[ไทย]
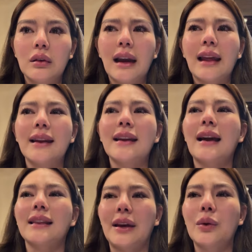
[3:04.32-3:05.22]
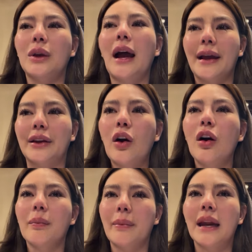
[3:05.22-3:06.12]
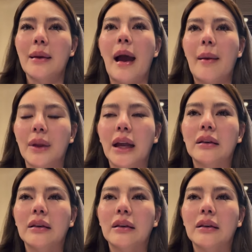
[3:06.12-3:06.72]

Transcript: อะไรใด ๆ แต่ดิวถ่ายทอดไปในแบบนั้